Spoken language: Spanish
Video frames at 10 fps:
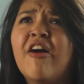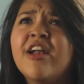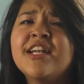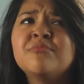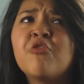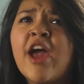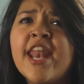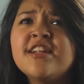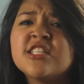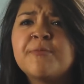Ahora las
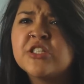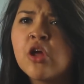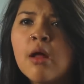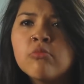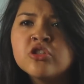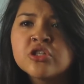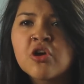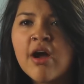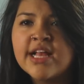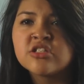mujeres los presionan mucho
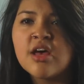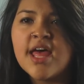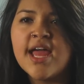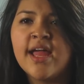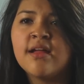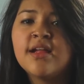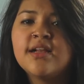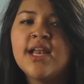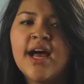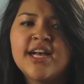con eso de
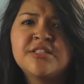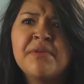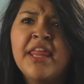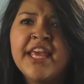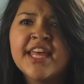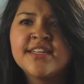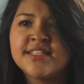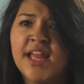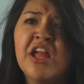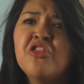las
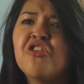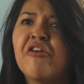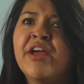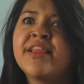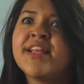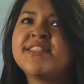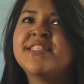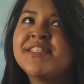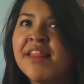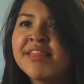medidas de 90,
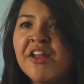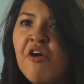60,